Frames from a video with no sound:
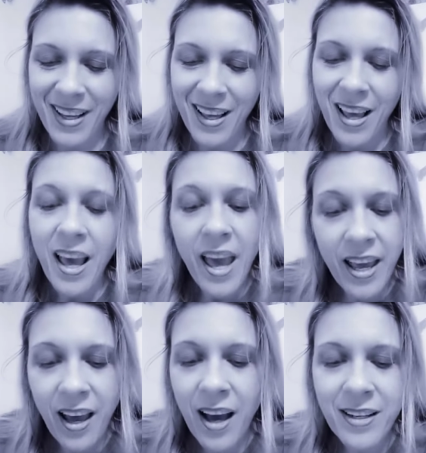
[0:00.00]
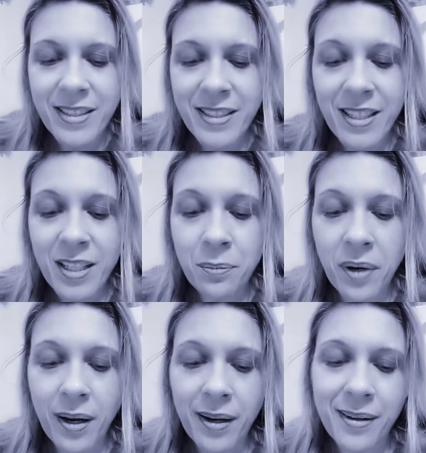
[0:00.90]
E cane sì,
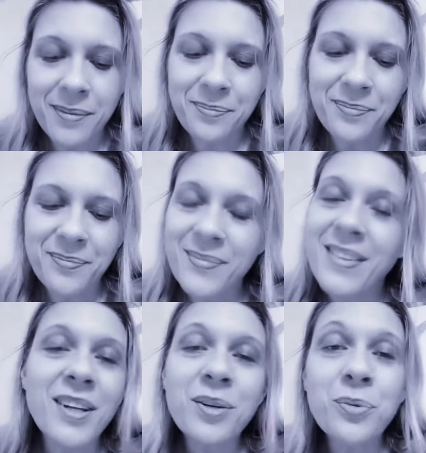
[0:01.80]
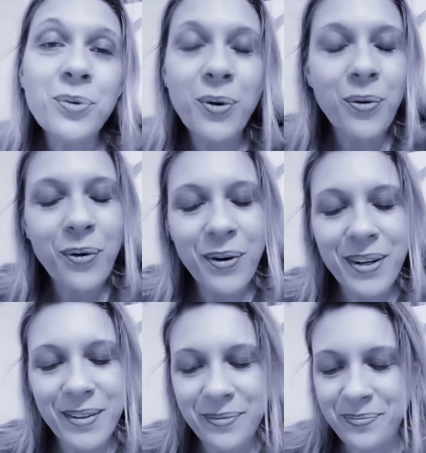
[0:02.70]
ma tene pure
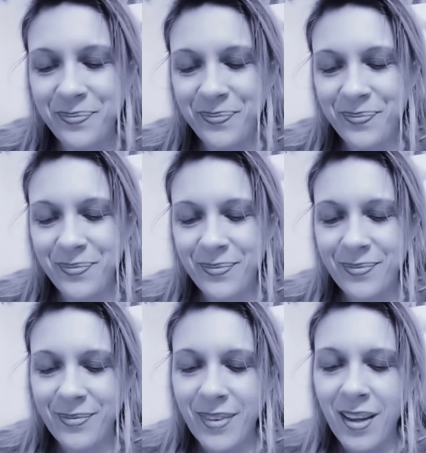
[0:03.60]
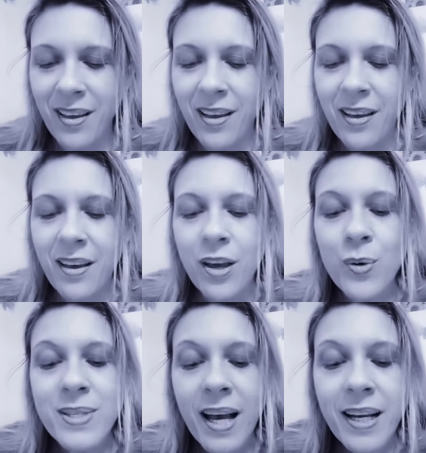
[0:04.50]
cuore. E ho
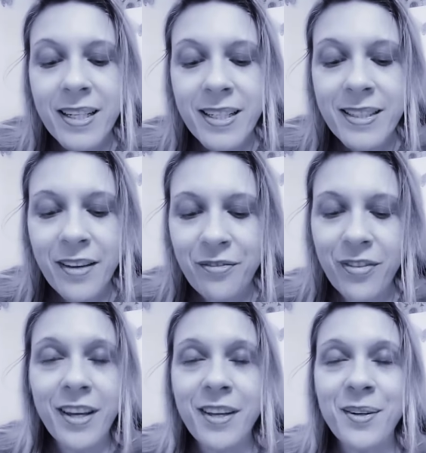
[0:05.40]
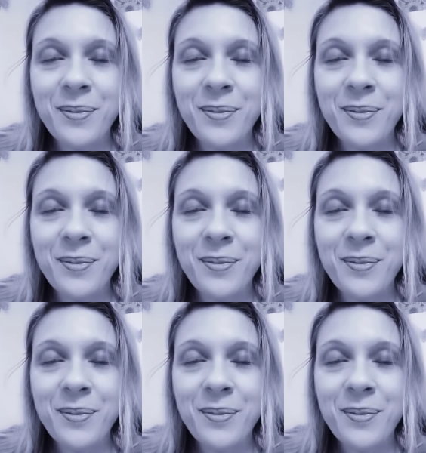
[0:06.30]
sangue rinde e vena.